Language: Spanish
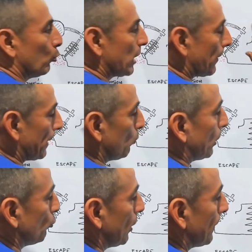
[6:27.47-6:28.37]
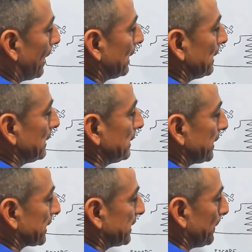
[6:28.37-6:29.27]
una válvula nueva
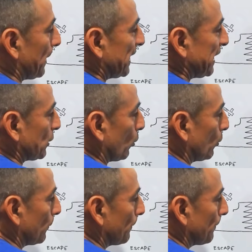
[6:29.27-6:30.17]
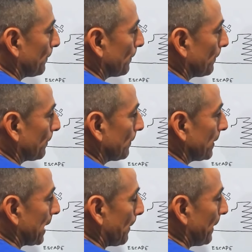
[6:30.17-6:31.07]
es así, planito.
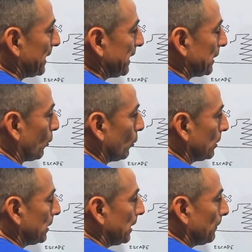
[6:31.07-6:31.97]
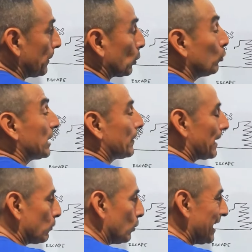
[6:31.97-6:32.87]
¿Ya? Planito. Pero una
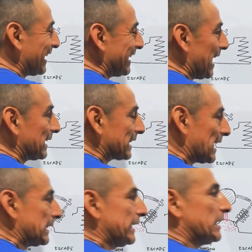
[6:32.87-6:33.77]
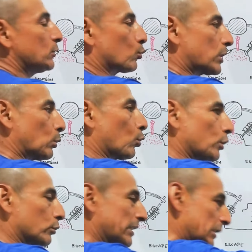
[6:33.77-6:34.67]
válvula que ya está, tiene su
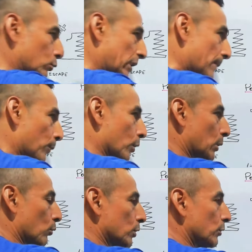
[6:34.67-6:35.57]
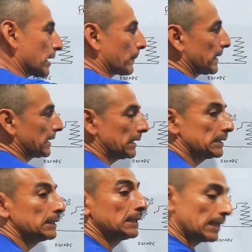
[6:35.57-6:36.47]
recorrido, tiene su tiempo de recorrido, de repente
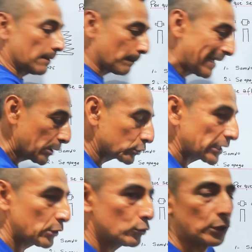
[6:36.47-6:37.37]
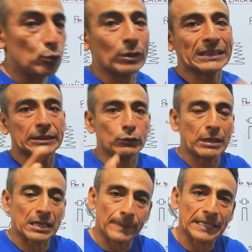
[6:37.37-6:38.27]
varios años y nunca has hecho
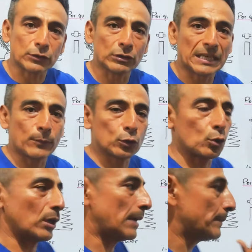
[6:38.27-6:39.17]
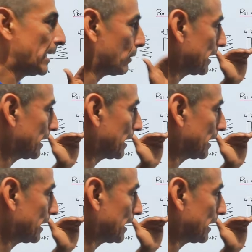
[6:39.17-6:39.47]
la reparación de la moto o cambiado